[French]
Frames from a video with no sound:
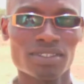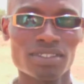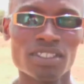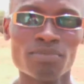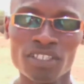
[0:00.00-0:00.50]

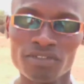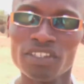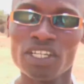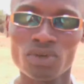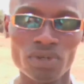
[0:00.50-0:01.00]
s'ils peuvent
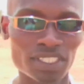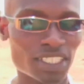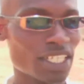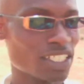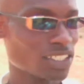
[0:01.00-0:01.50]

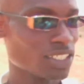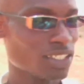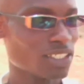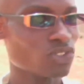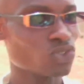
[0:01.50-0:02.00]
délocaliser les gens
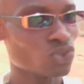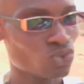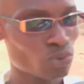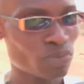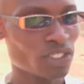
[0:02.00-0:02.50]
qui sont
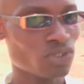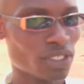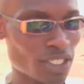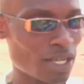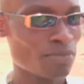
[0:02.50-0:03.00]
tout près
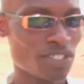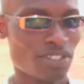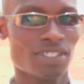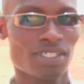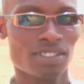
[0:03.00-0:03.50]
de, la
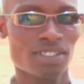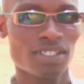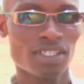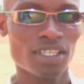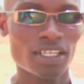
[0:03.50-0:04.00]
piste
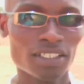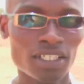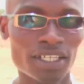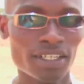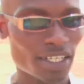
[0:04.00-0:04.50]
et
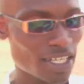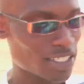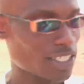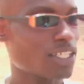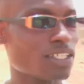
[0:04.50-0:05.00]
de les
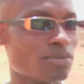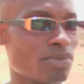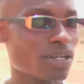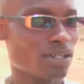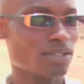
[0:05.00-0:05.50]
recaser quelque
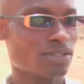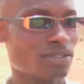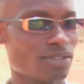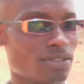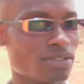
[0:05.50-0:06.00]
part,
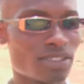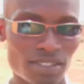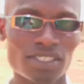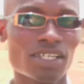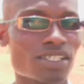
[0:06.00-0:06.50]

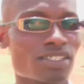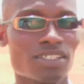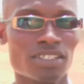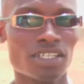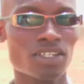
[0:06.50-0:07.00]
ça,
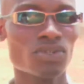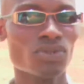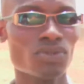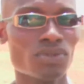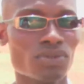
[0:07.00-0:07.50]
serait
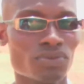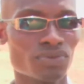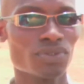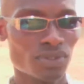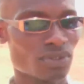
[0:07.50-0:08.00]

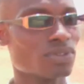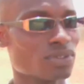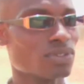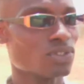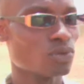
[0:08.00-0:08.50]

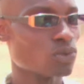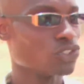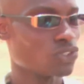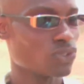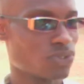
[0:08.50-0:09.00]
une,
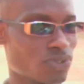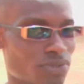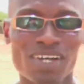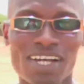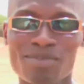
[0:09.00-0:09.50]
bonne chose.
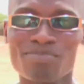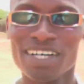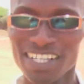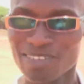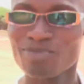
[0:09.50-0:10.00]
À
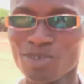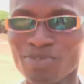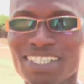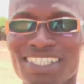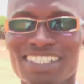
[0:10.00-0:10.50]
pareil
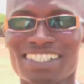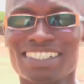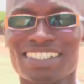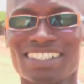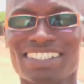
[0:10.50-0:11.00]
moment,
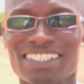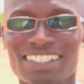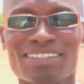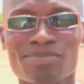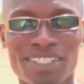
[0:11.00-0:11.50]

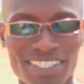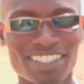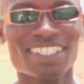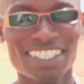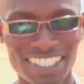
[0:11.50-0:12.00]
ma
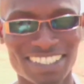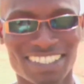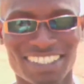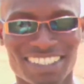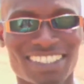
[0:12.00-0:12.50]
seule
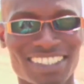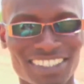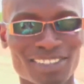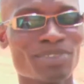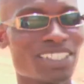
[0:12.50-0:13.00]
crainte,
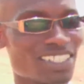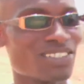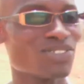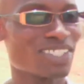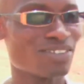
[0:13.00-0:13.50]
je pense
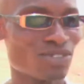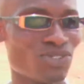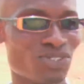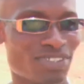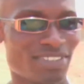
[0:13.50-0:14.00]
à notre
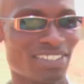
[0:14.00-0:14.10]
avenir.